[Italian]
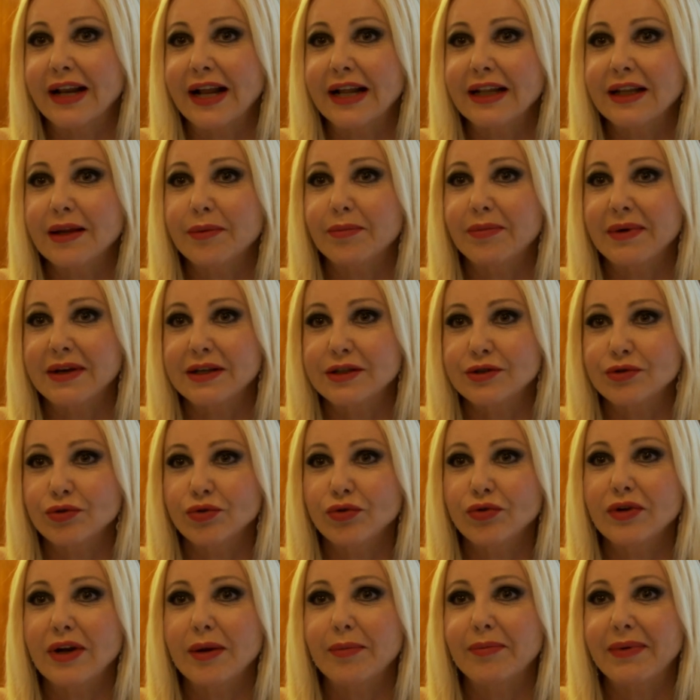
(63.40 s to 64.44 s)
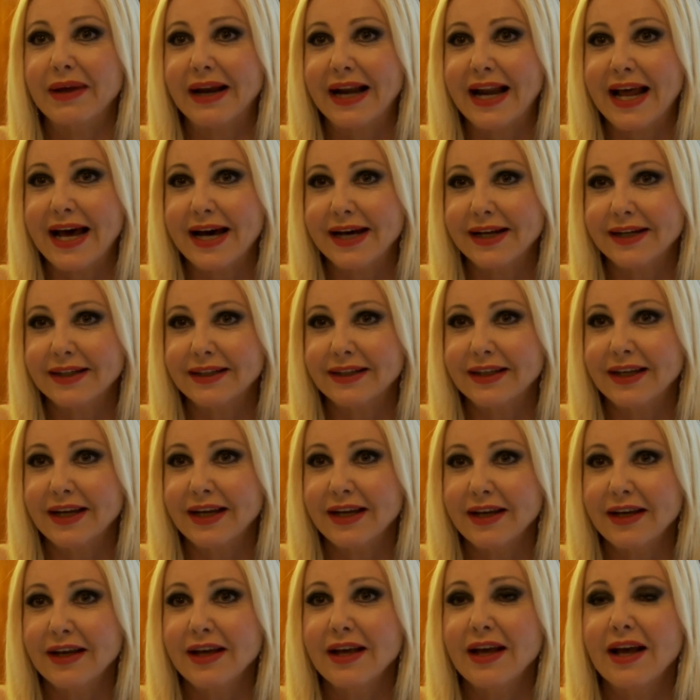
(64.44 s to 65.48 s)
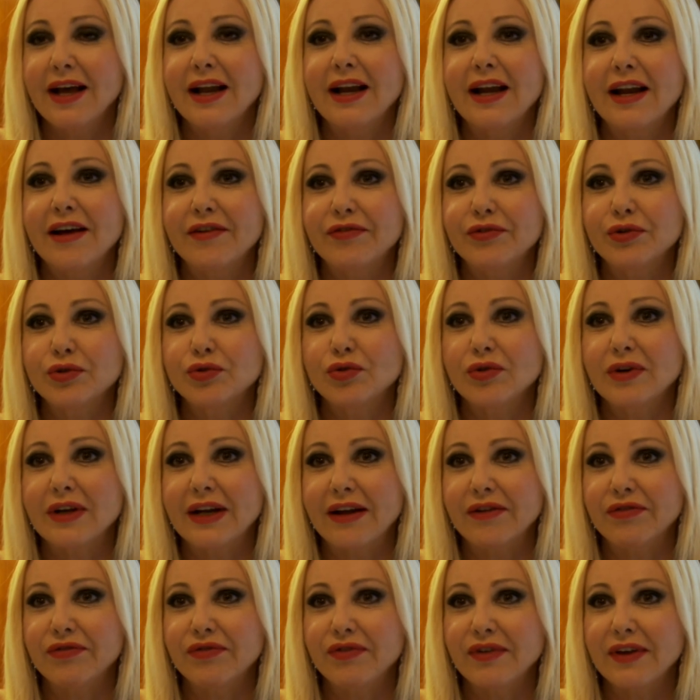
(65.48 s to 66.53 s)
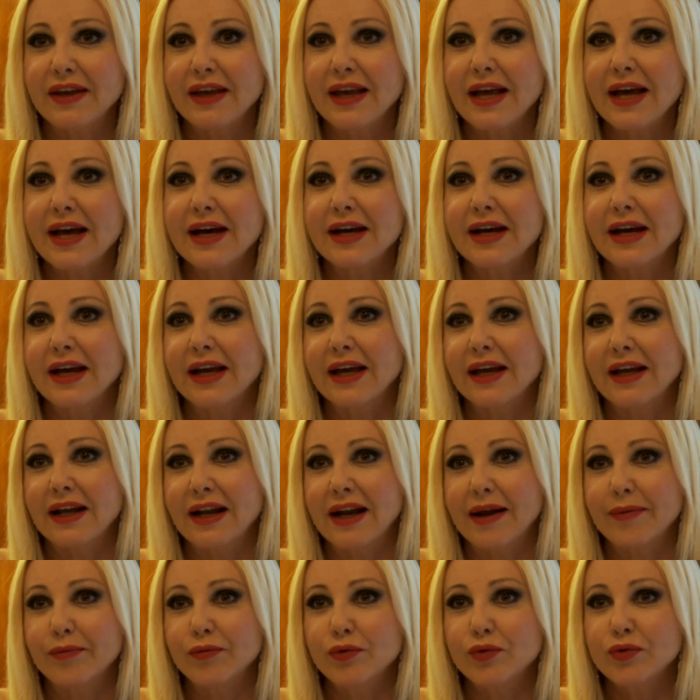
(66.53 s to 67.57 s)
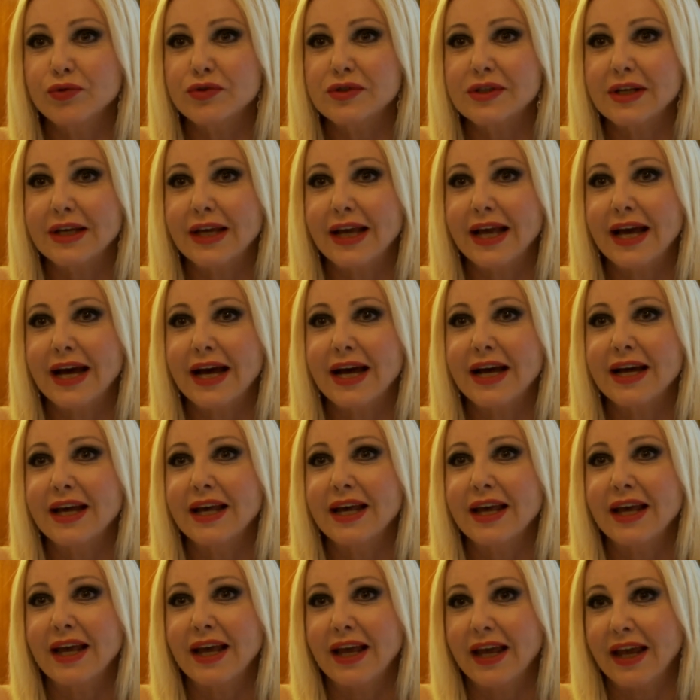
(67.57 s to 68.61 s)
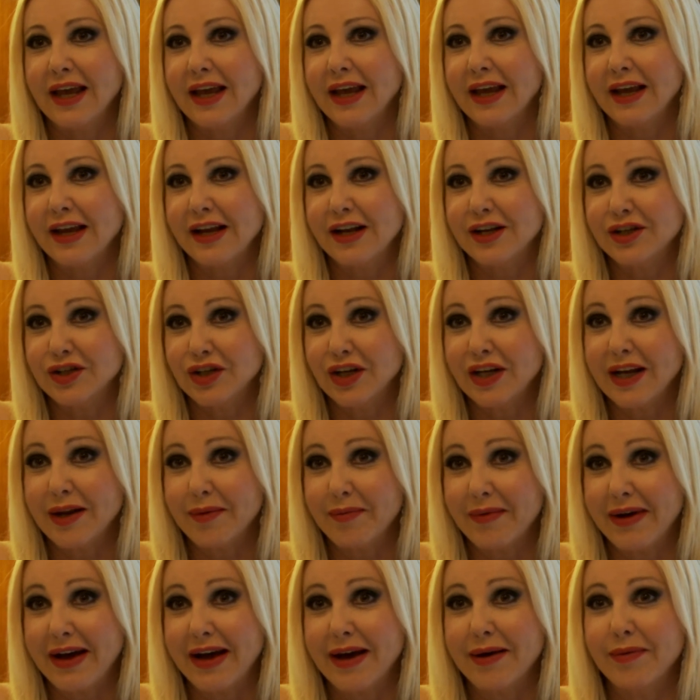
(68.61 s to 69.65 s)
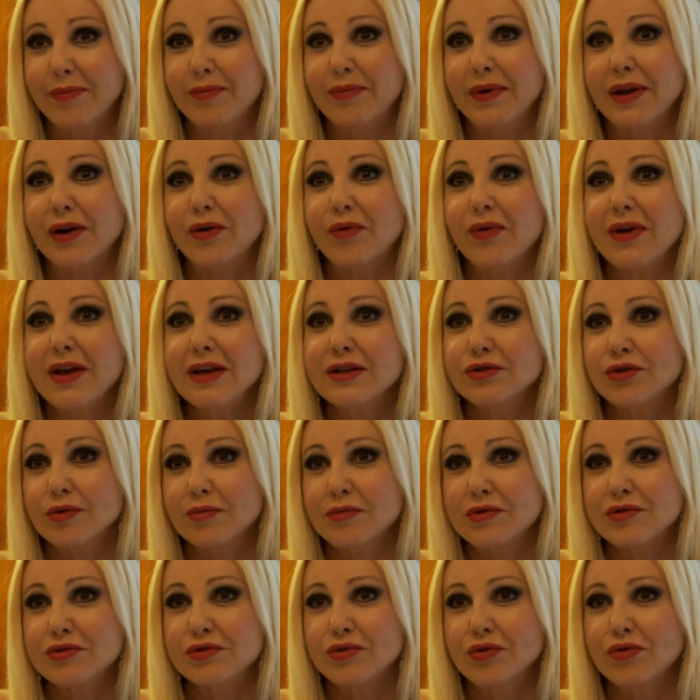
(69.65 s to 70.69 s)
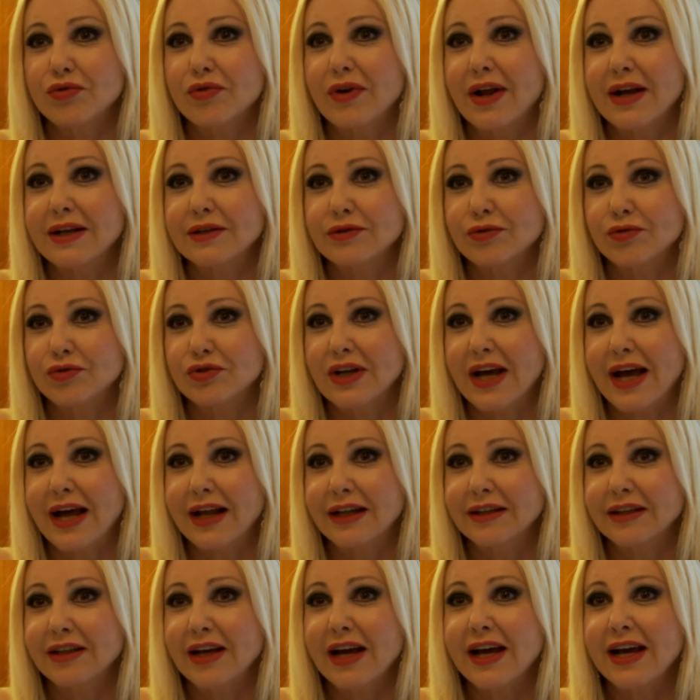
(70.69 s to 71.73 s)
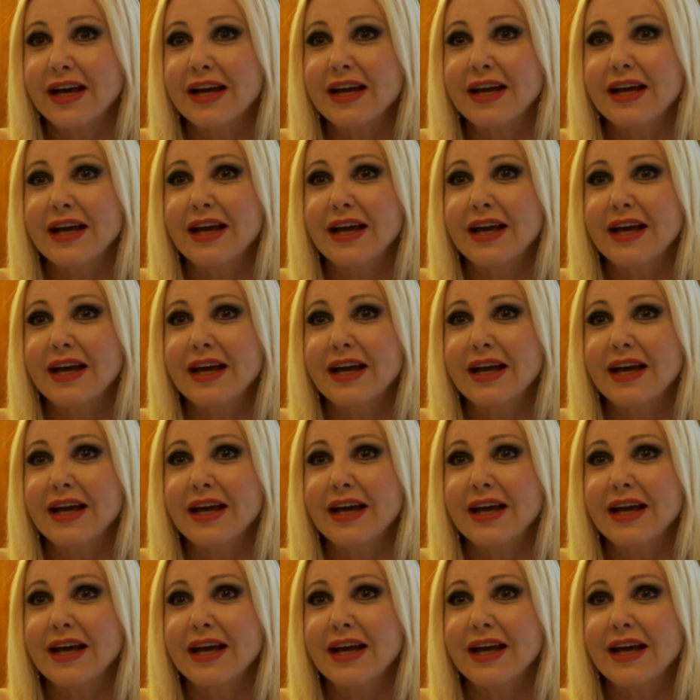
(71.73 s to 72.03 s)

grande passione per l'arte, la fotografia, la musica e il cinema. Per questo mi sono associata